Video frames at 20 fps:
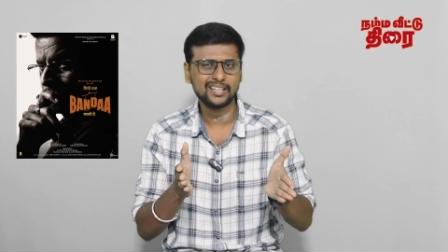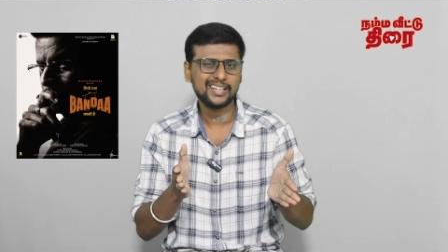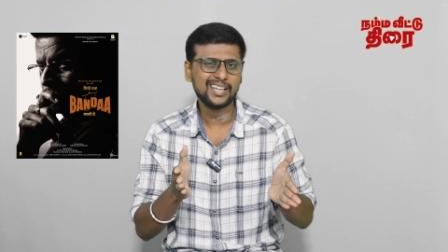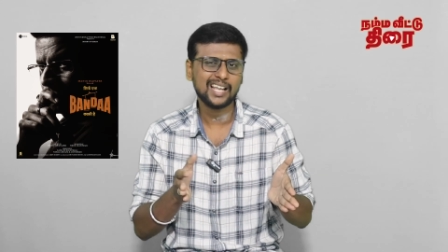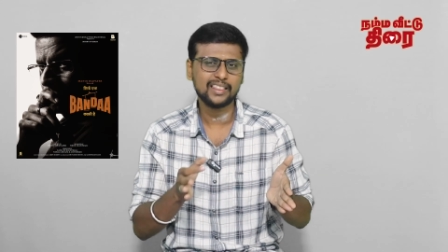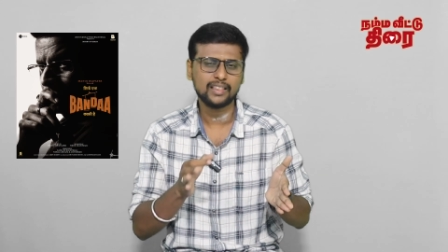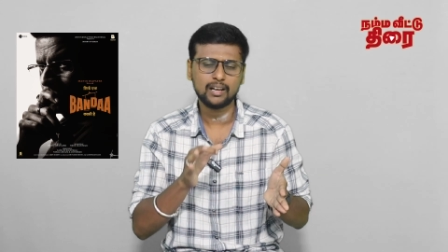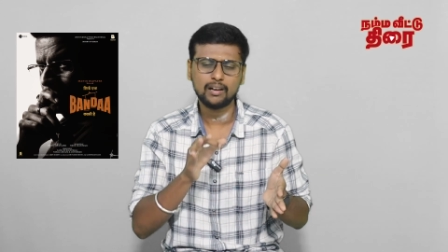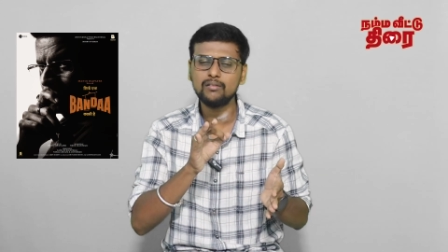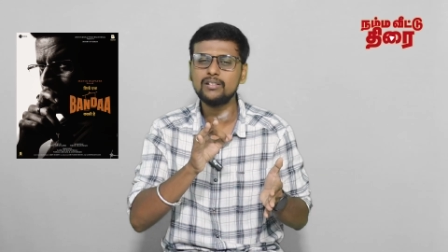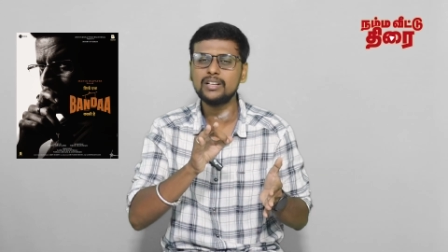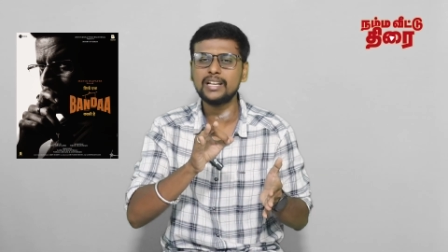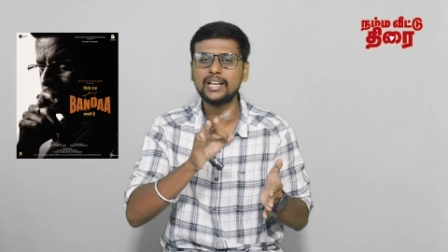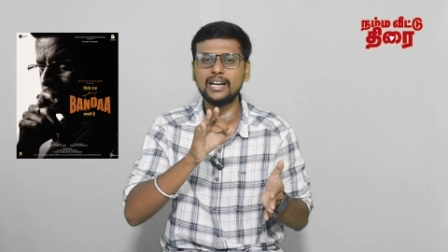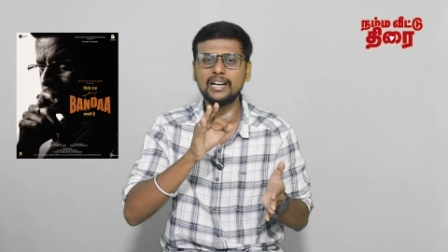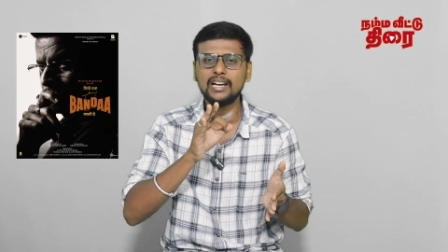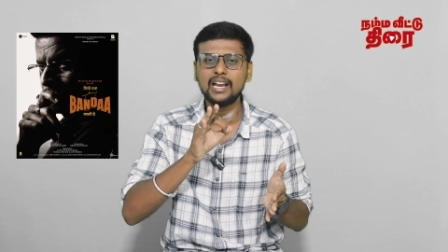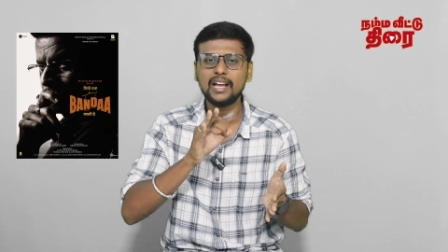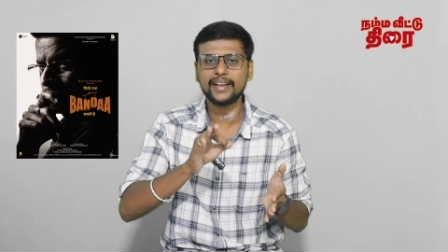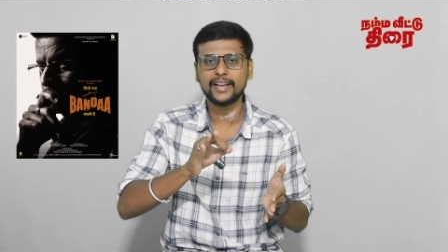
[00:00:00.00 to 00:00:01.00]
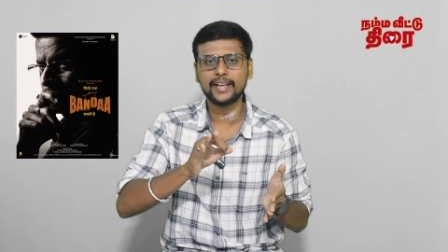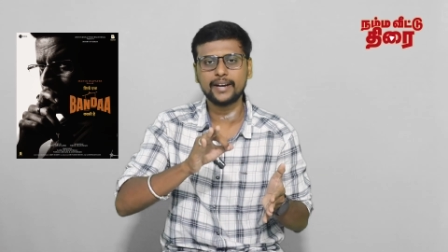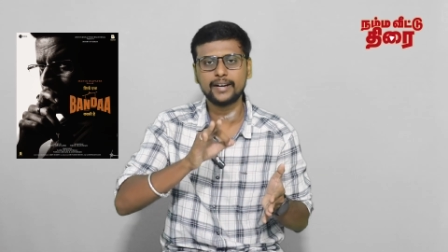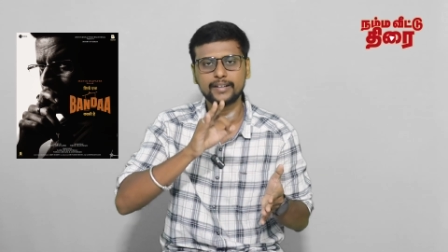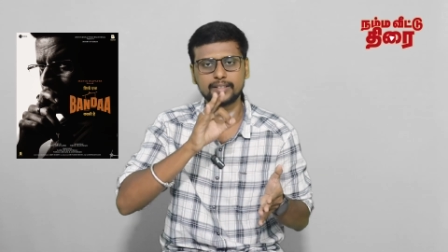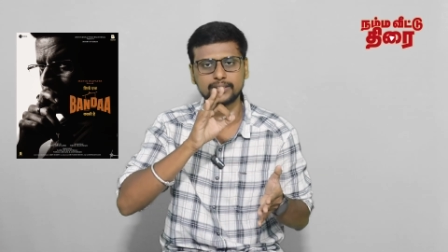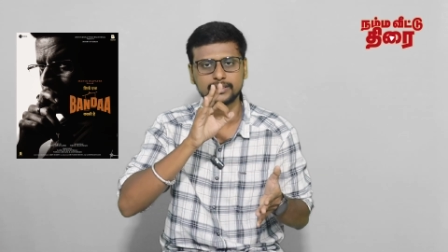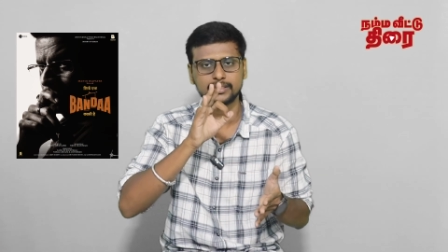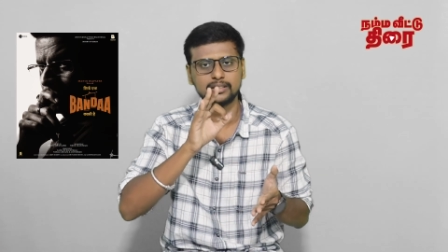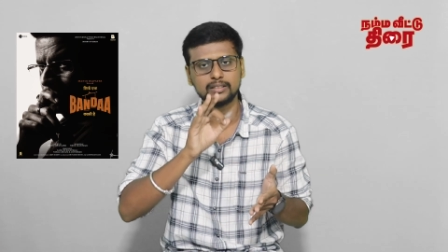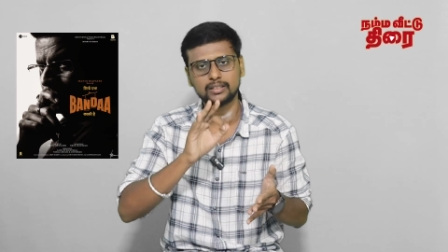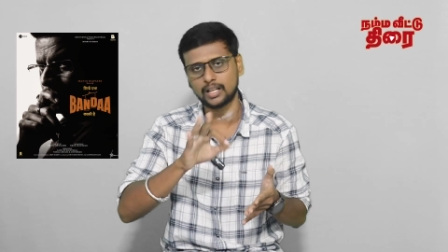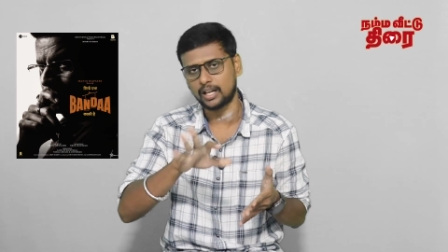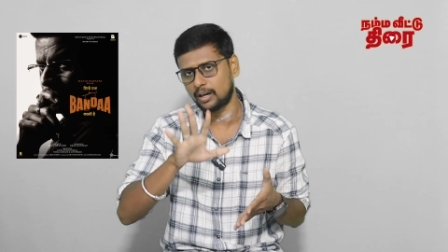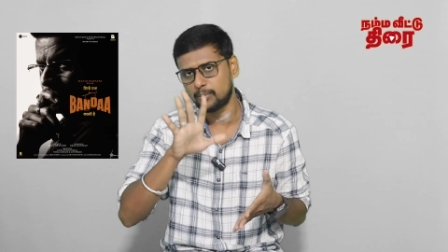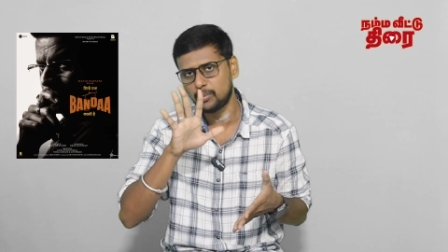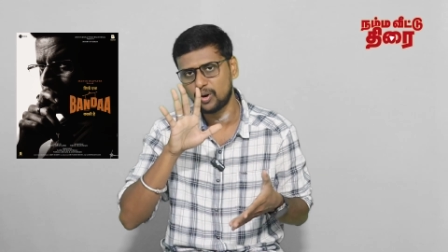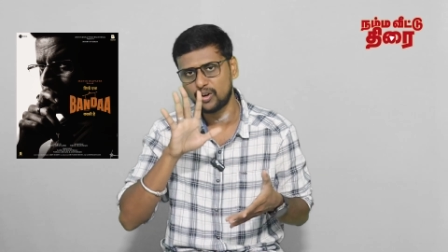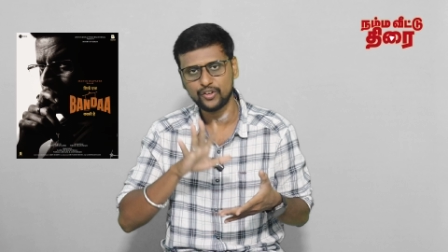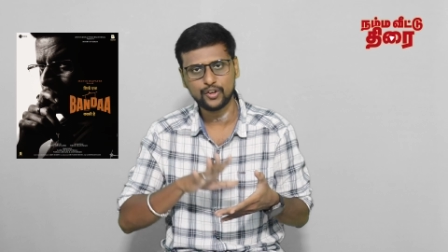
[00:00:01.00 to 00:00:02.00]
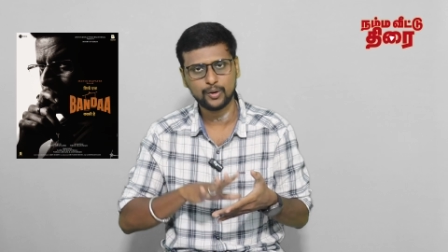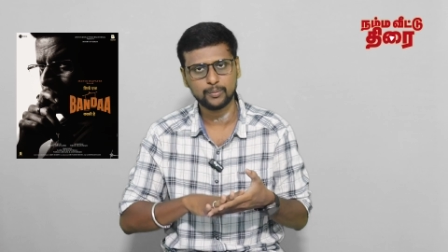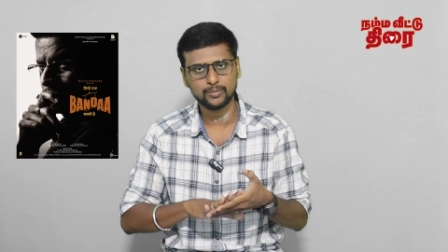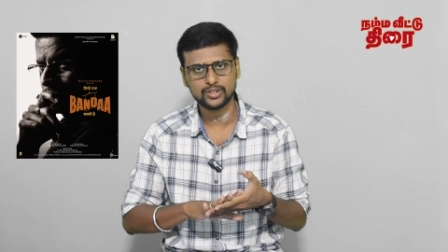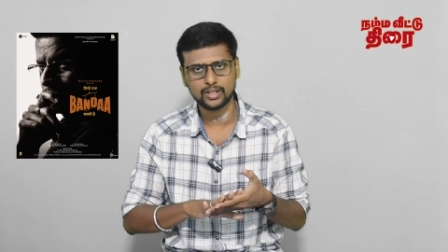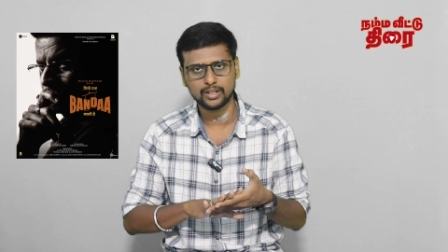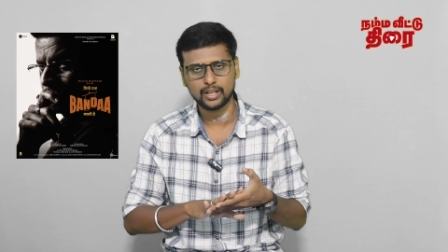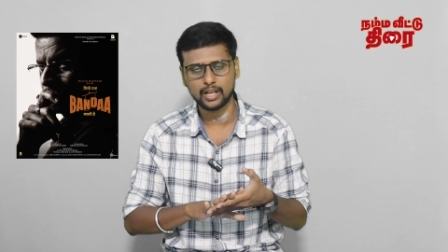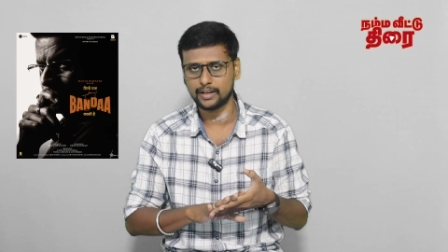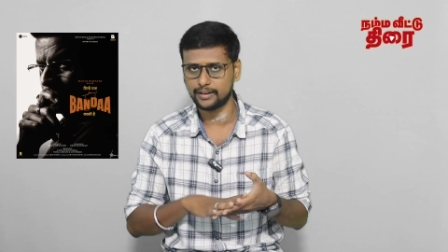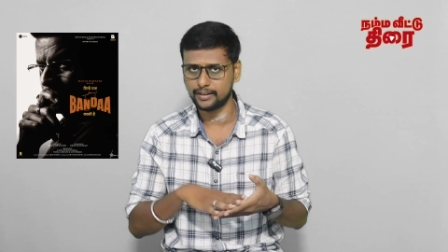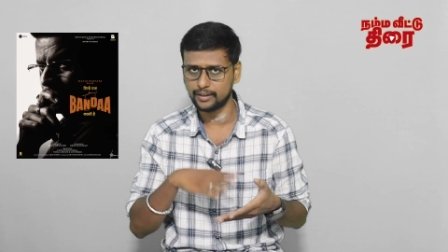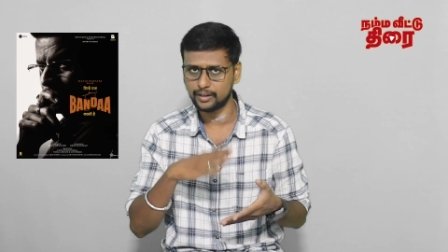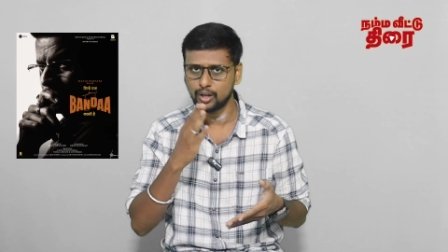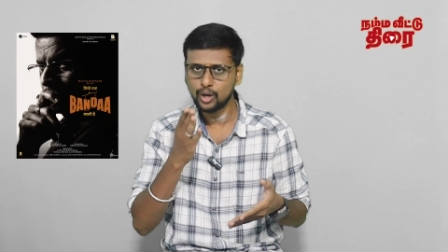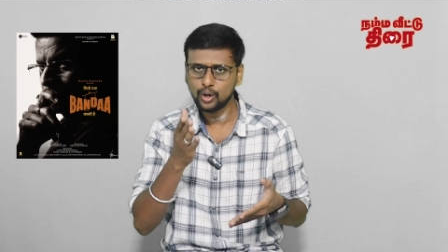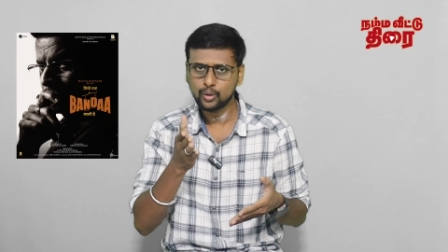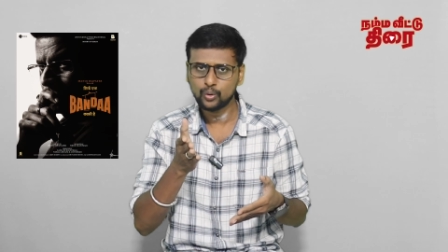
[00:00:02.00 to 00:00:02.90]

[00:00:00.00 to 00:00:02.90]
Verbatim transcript: தெரியாத அளவுக்கு எல்லா கேரக்டர்ஸையும் தரமாக வடிவமைச்சிருந்தாங்க